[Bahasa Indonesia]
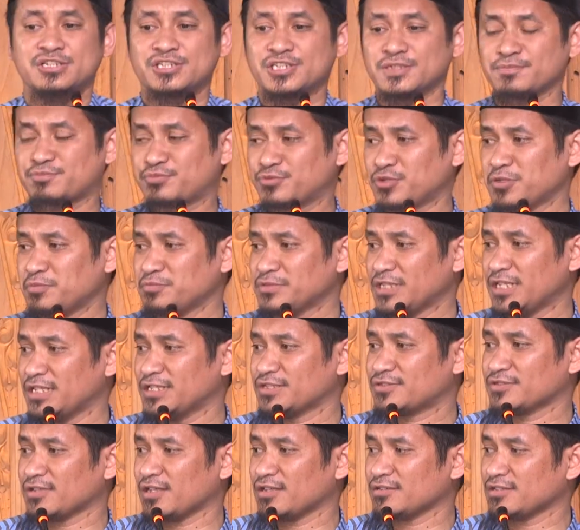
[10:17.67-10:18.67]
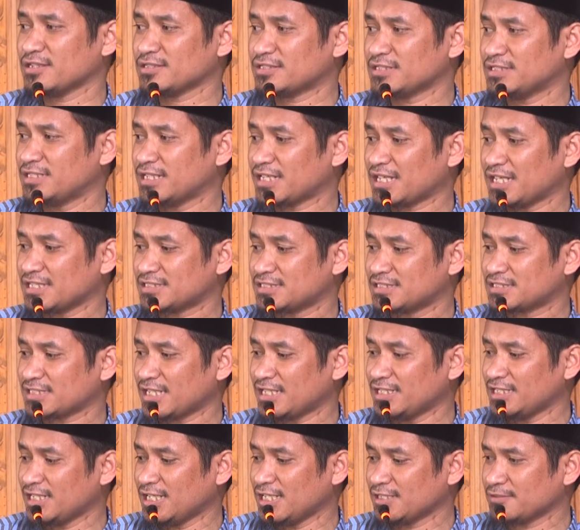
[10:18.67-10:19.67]
sebelumnya itu Allah tidak kasih
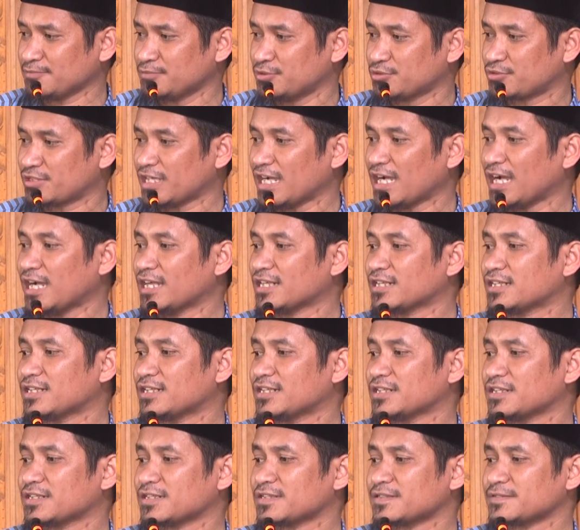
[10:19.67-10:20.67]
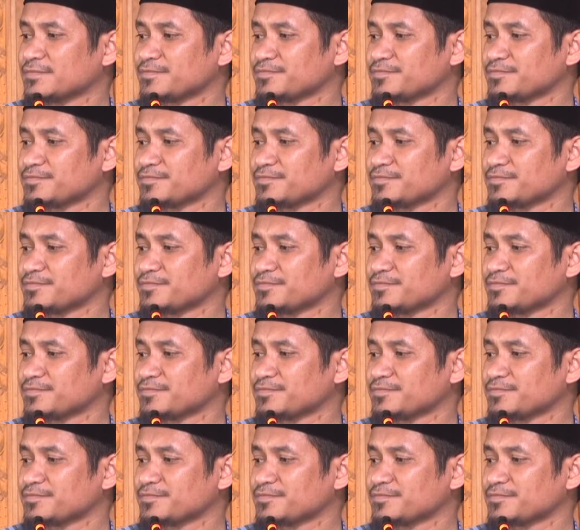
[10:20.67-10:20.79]
sayang, bukan.